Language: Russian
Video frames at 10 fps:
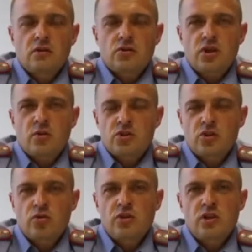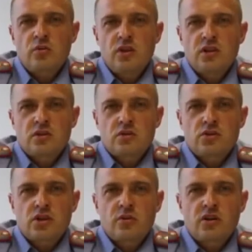уважаемые сотрудники милиции,
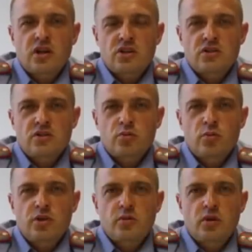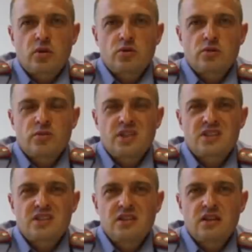уважаемые граждане Республики Беларусь, мне
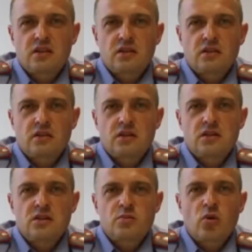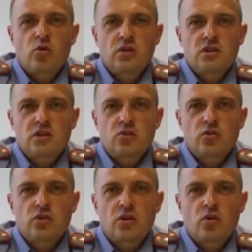стыдно носить погоны
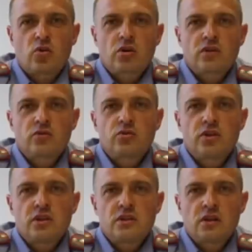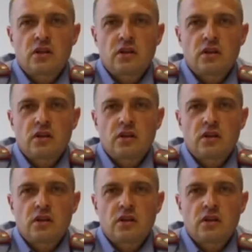сотрудника органов внутренних дел.